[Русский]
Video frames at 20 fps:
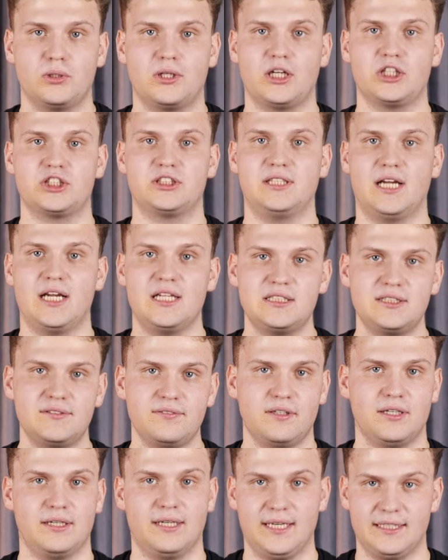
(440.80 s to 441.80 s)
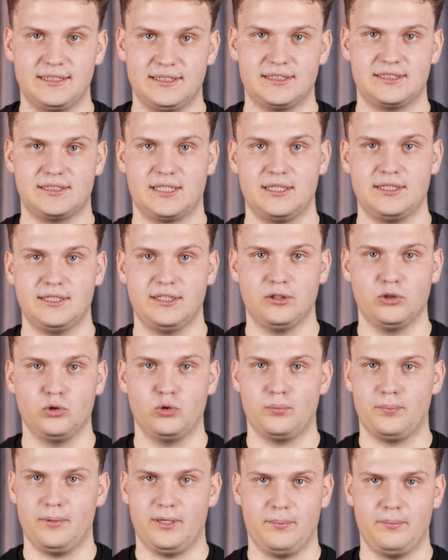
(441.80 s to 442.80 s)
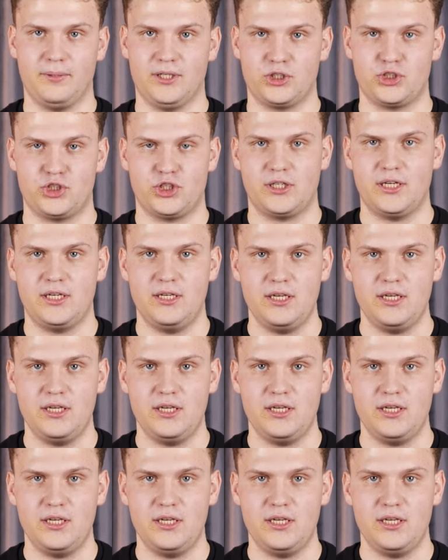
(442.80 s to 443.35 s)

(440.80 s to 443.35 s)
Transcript: гражданство этой страны у переведения перебежчика